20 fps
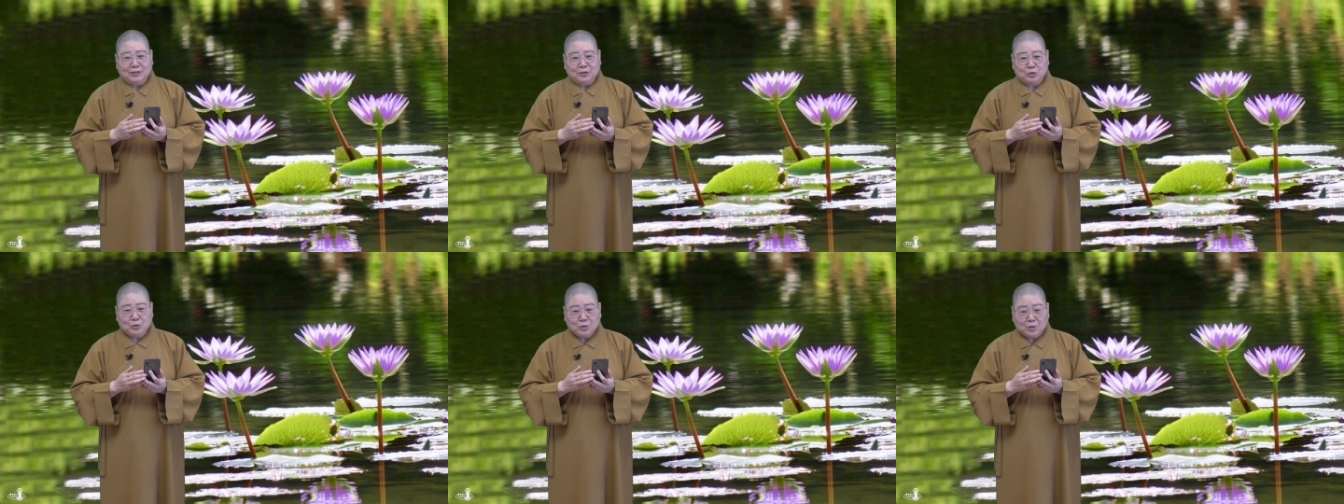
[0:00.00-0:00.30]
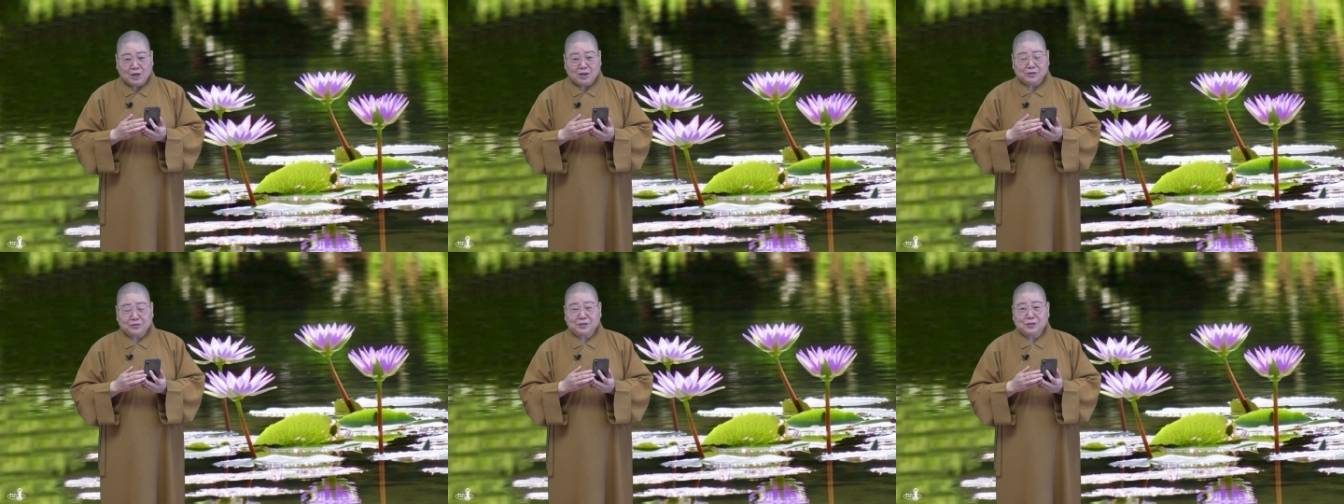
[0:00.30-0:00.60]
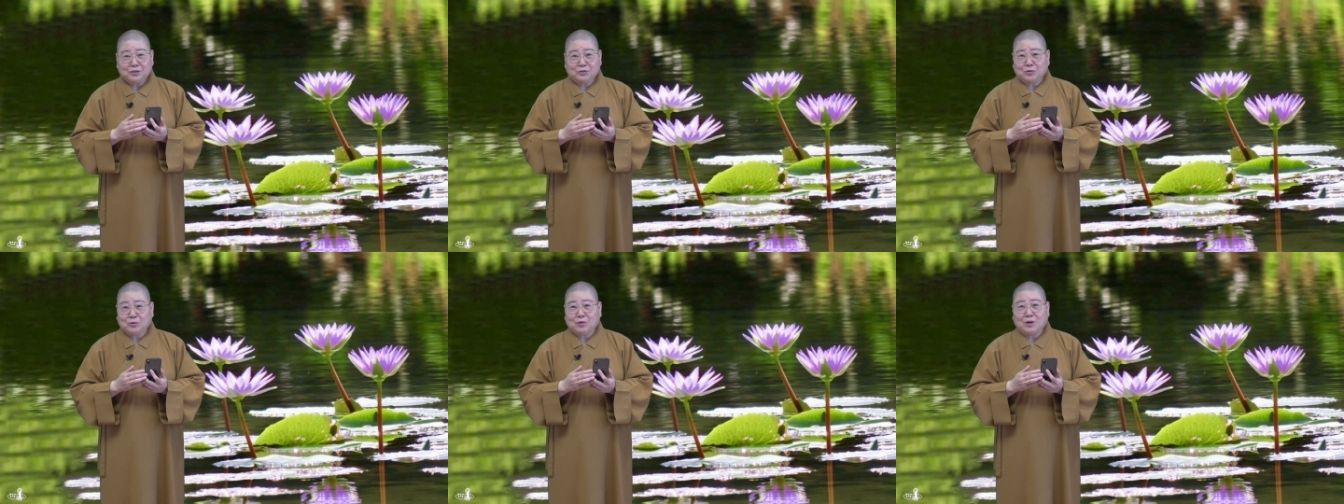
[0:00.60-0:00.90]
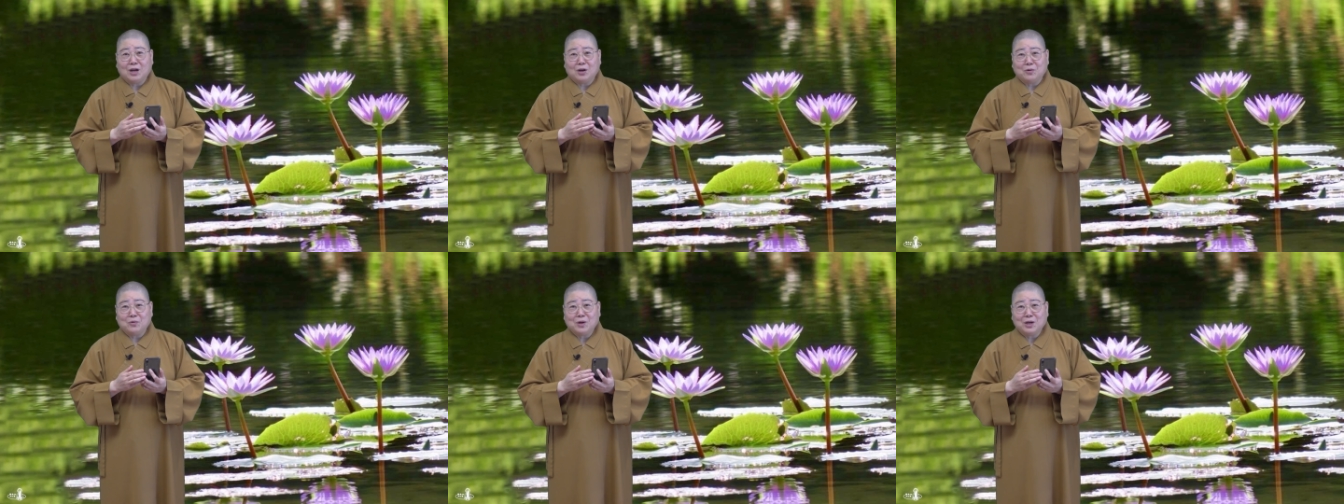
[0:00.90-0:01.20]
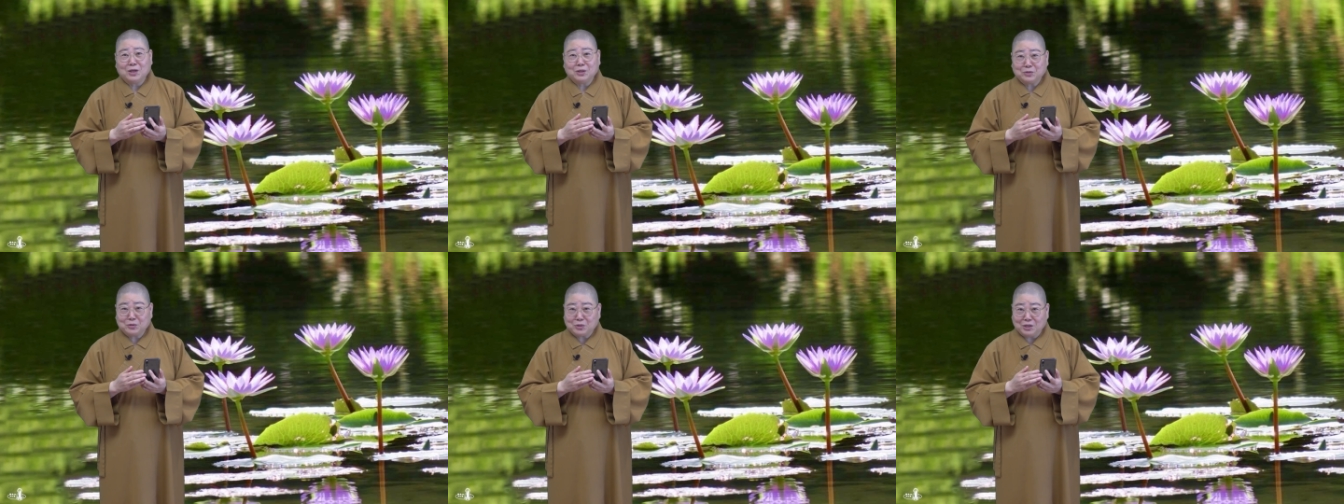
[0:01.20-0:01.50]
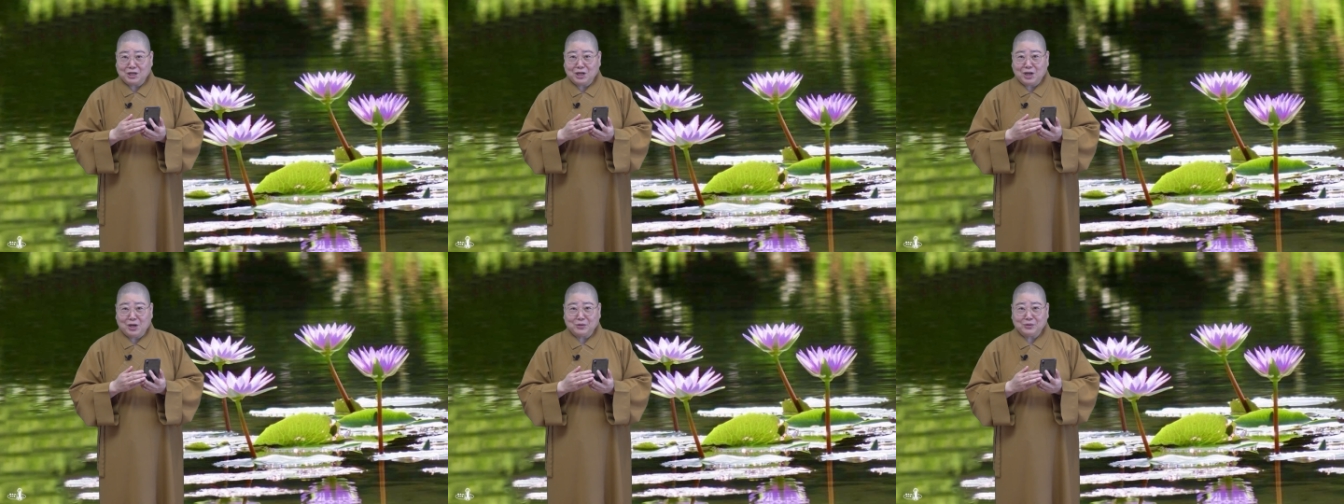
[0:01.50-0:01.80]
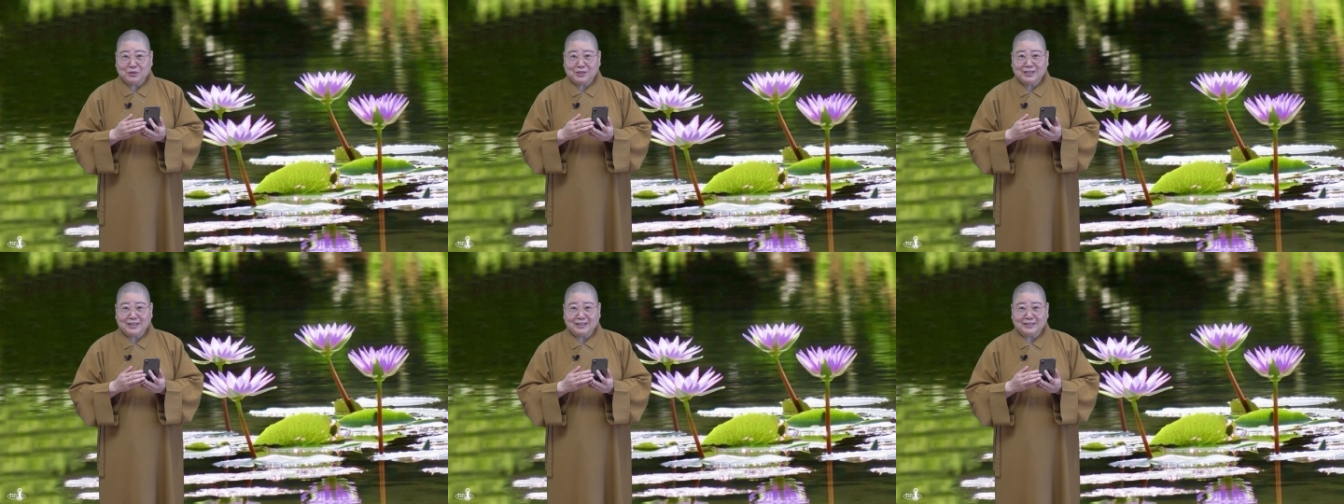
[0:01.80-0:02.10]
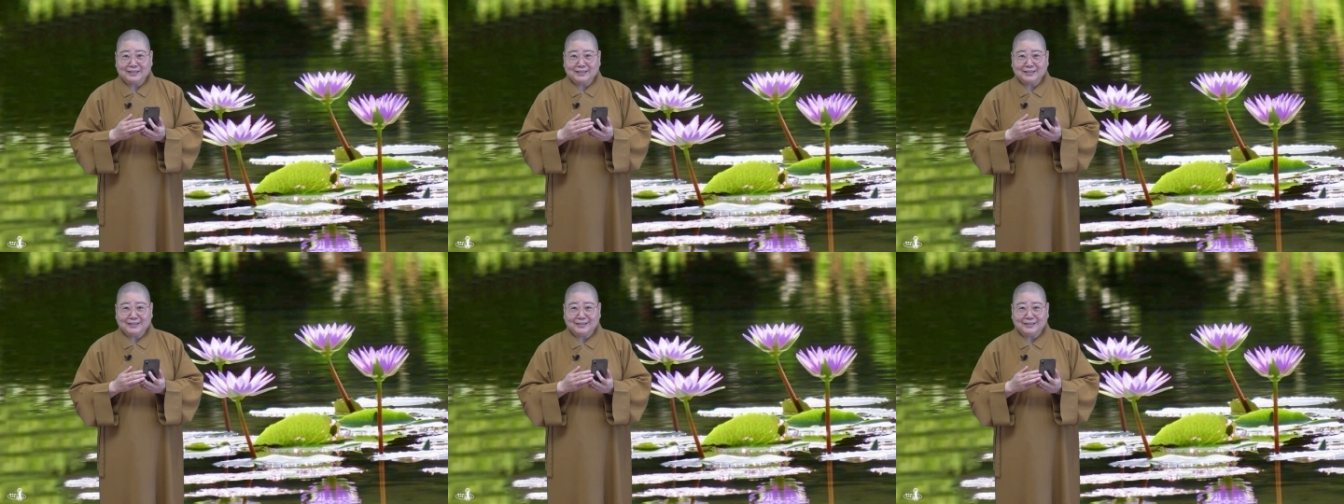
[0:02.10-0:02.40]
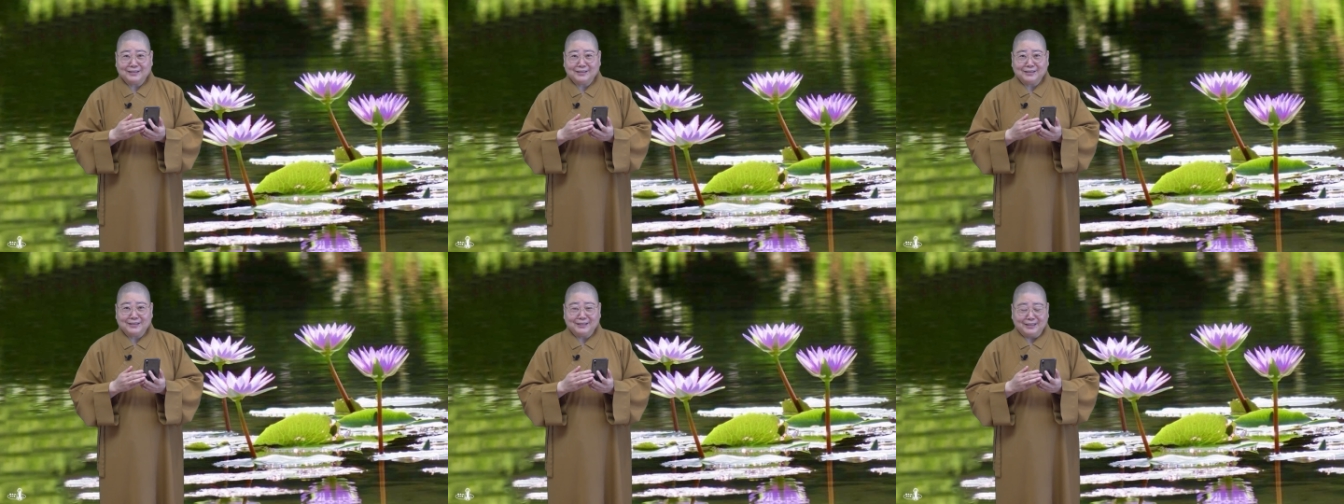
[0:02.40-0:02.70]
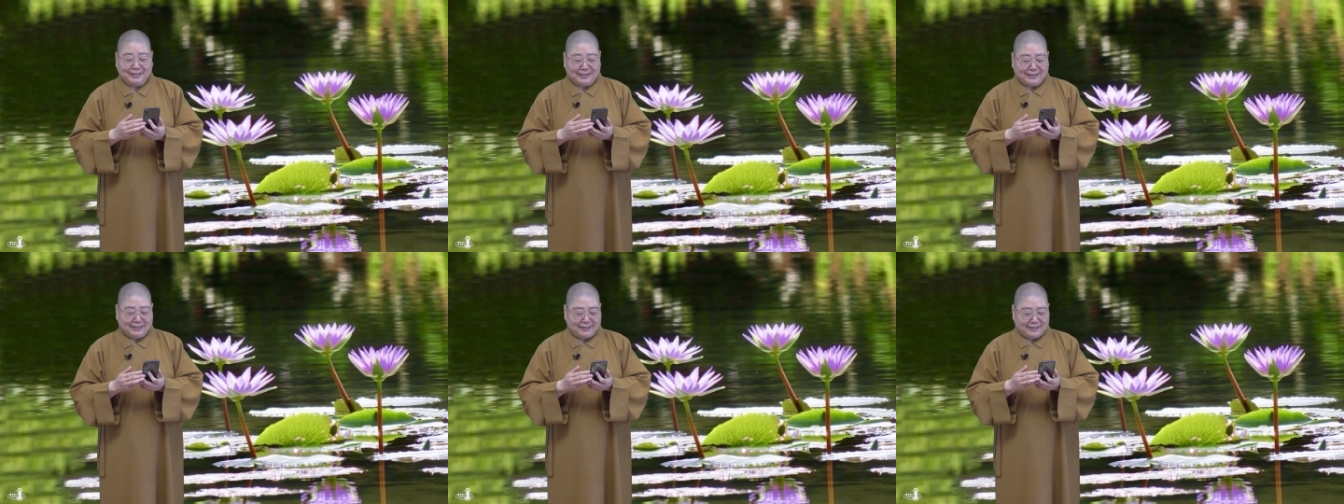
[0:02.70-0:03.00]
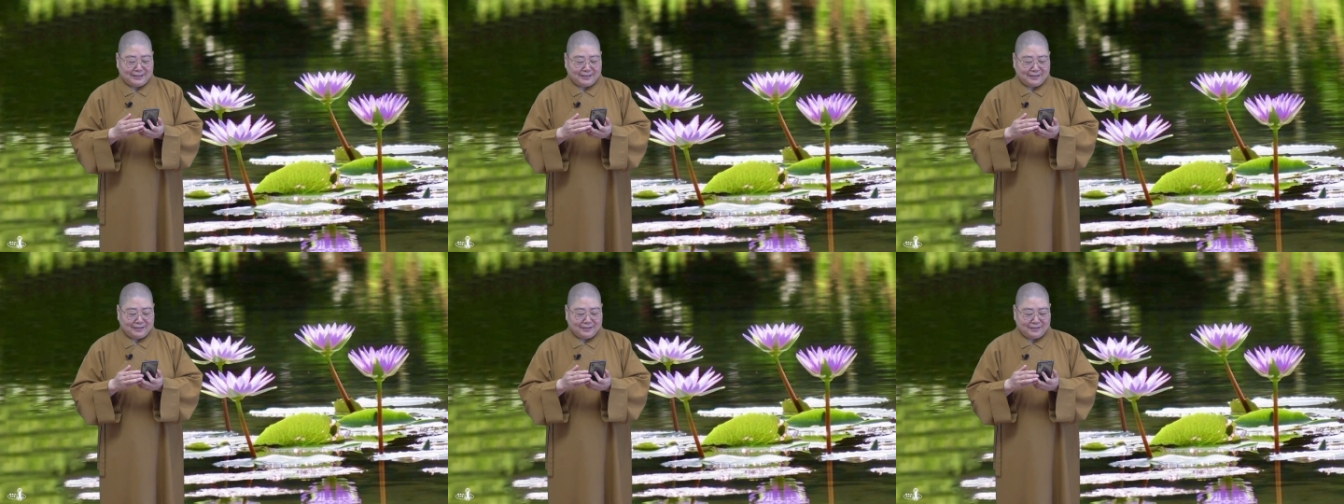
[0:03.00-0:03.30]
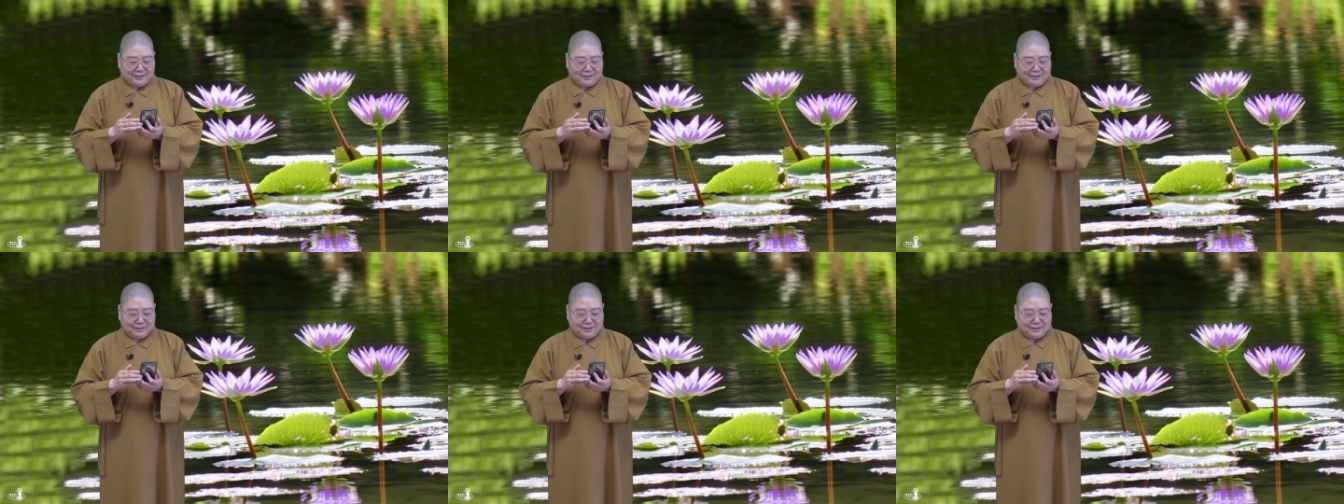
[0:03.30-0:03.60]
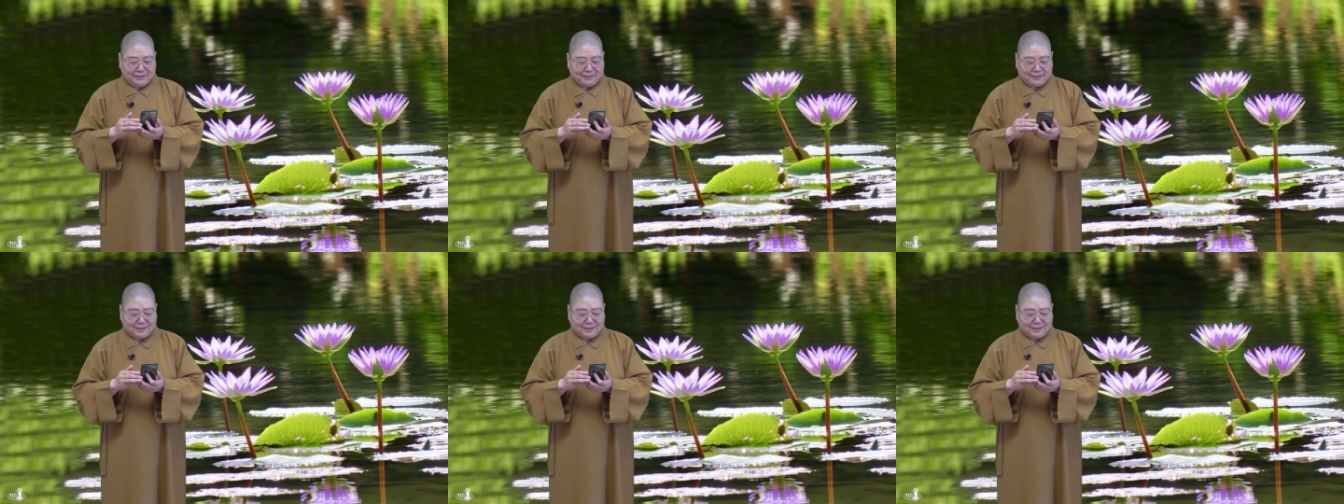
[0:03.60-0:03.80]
做好事、说好话、存好心啊，这个